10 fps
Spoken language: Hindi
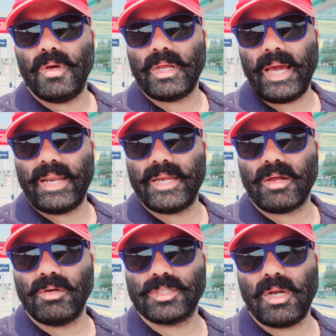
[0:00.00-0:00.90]
योर
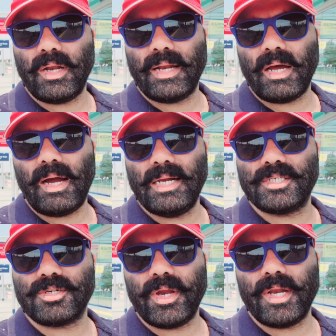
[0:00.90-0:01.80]
कैरियर काउंसलर एंड
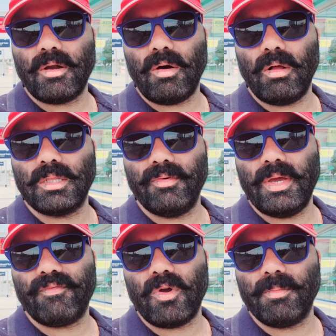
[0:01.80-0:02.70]
IELTS ट्रेनर ऑल द
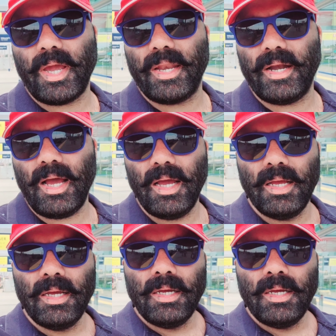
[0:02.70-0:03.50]
वे फ्रॉम कनाडा